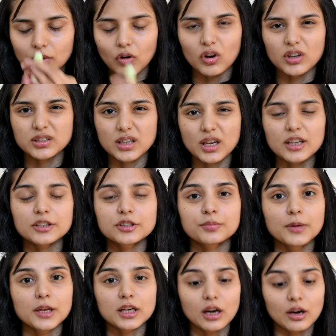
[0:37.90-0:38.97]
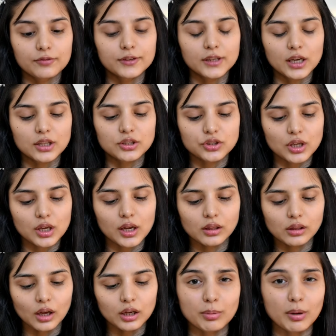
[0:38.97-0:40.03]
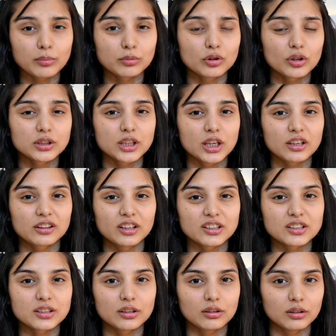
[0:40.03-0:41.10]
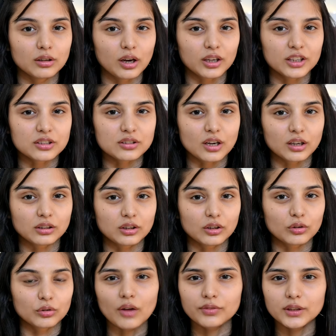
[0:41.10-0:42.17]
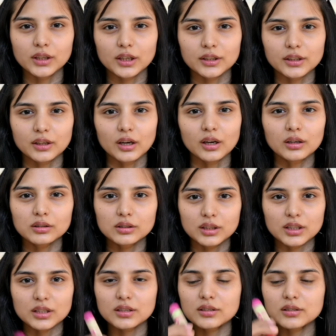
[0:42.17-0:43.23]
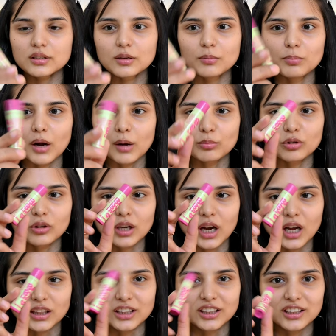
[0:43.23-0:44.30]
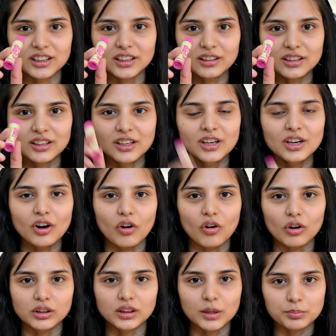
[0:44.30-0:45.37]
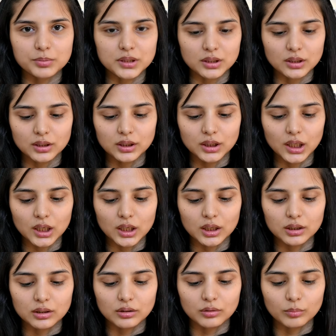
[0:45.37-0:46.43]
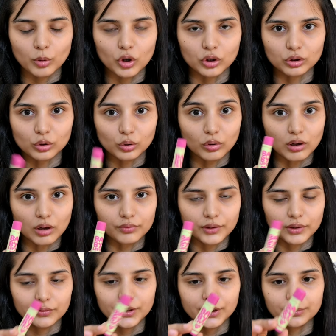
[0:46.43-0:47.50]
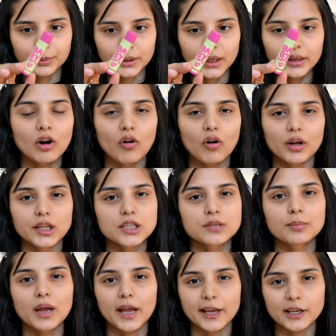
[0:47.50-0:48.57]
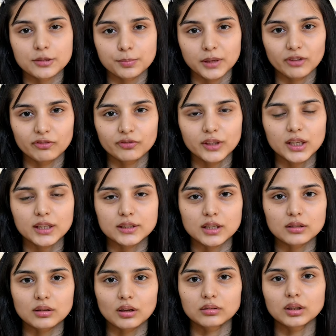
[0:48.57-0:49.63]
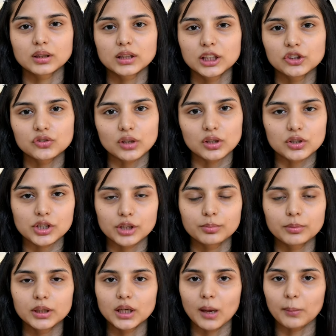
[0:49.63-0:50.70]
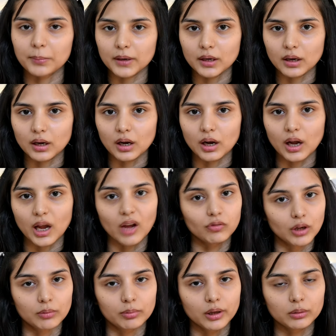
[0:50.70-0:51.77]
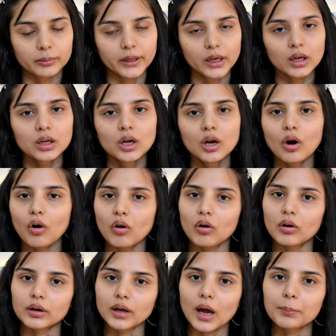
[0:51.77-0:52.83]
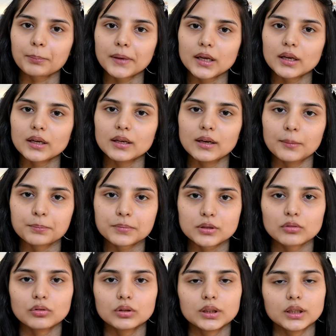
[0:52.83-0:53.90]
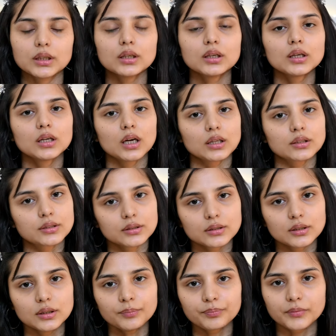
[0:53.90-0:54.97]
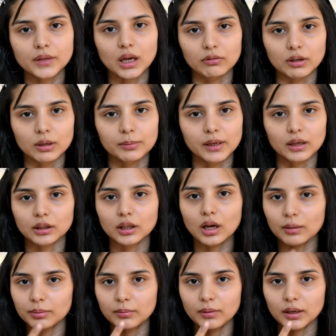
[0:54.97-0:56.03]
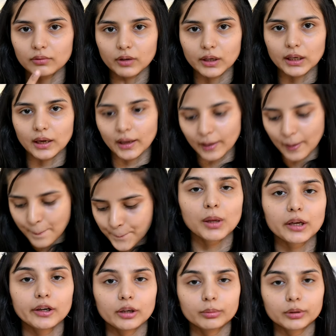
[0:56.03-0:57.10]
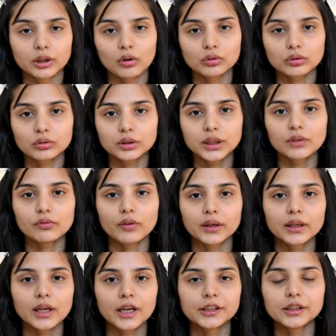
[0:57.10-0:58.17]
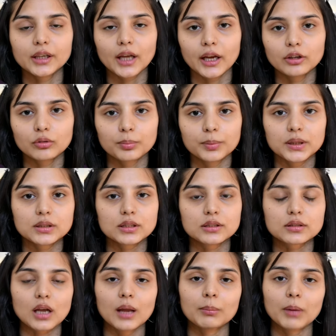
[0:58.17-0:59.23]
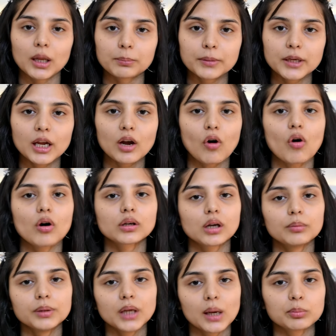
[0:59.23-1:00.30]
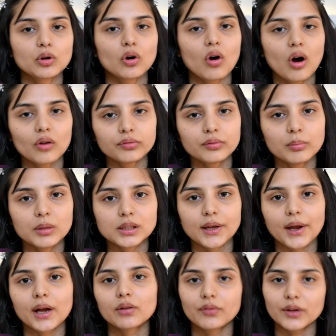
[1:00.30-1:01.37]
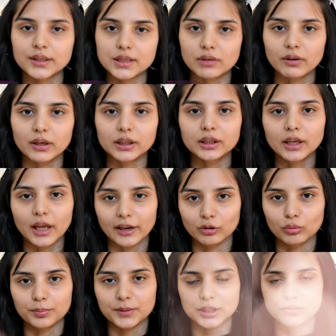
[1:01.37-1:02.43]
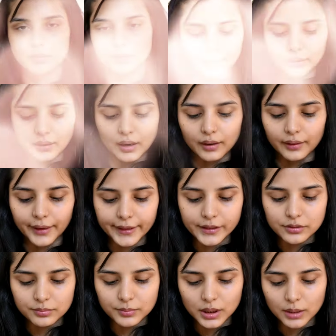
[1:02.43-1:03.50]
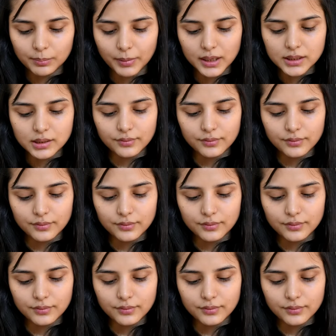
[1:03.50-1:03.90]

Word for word: और इसका स्मेल काफ़ी अच्छा रहता है अब 2010 से अगर स्टार्ट करो काफ़ी लड़कियाँ इस लिप बाम को लगाती थी और तब से ही ये बहुत लोगों का फेवरेट भी है और इसमें एस भी है इसके साथ साथ तीन चार शेड में ये आपका अवेलेबल भी है और आपके लिप्स को ये अच्छे से कवर भी करता है अभी मैंने वही लगाया मैं रेट बताऊँ तो ये वन नाइन्टी इसका एम है और अभी आपको ऑफ में मिल जाएगा वन सेवेंटी में नेक्स्ट मेरे पास